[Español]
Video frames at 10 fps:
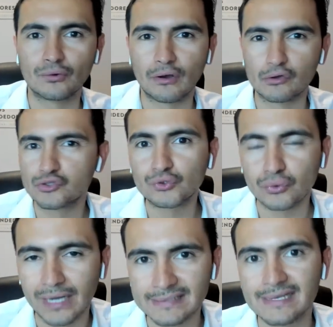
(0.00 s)
en tu negocio,
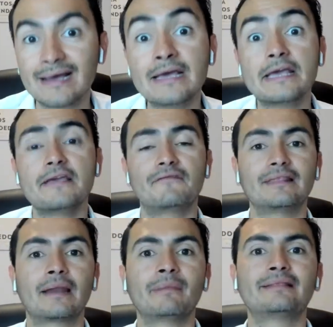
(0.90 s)
en tu casa y
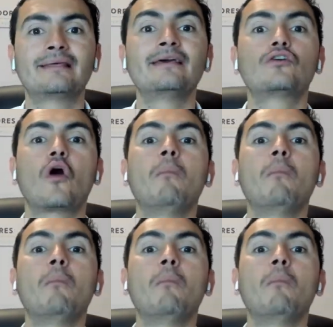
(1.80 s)
finalmente